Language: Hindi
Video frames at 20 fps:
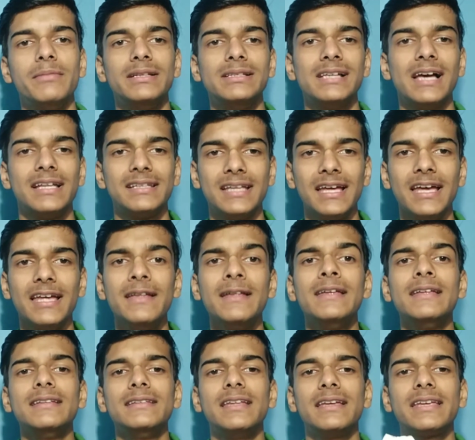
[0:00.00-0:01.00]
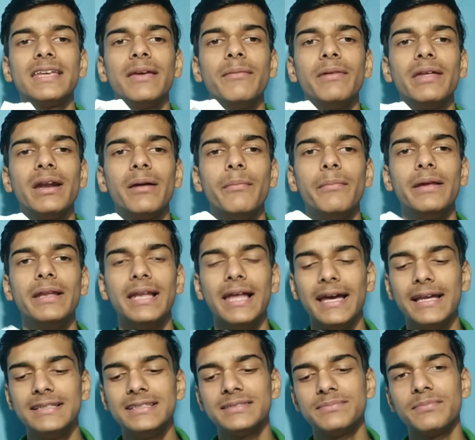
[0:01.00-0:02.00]
मिल जाता है देखिए मेरा बिल
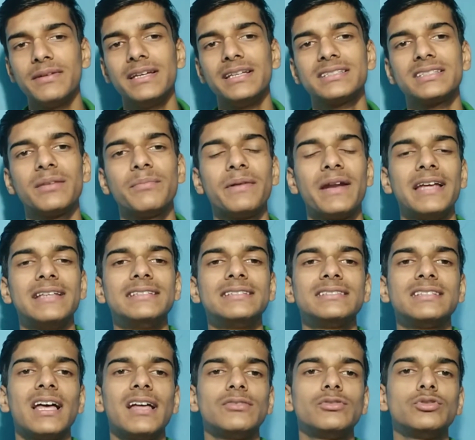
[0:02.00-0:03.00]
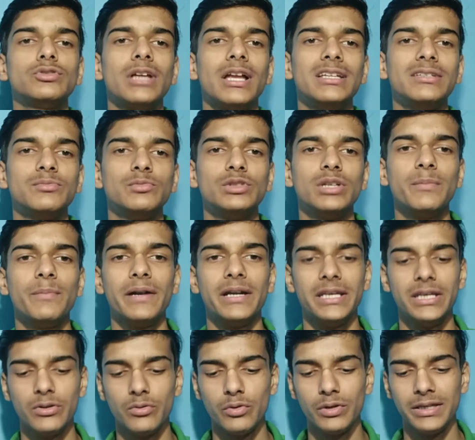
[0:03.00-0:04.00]
है जिसमें इसकी प्राइसिंग सात मुझे
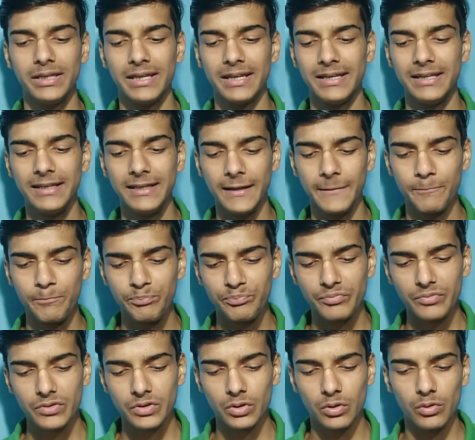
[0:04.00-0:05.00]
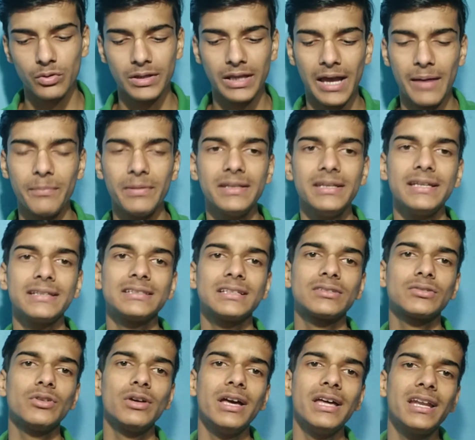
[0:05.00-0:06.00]
पड़ी हुई है ठीक है तो यहाँ पे देख
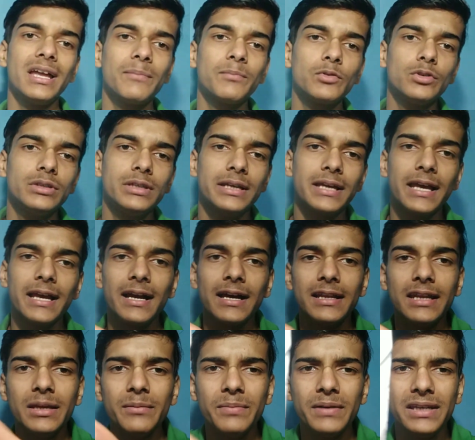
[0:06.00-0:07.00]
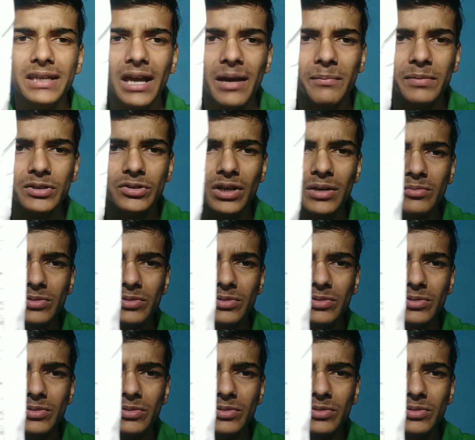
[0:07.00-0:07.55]
सकते हो यार आपको दिखेगा नहीं पर यहाँ पे जो है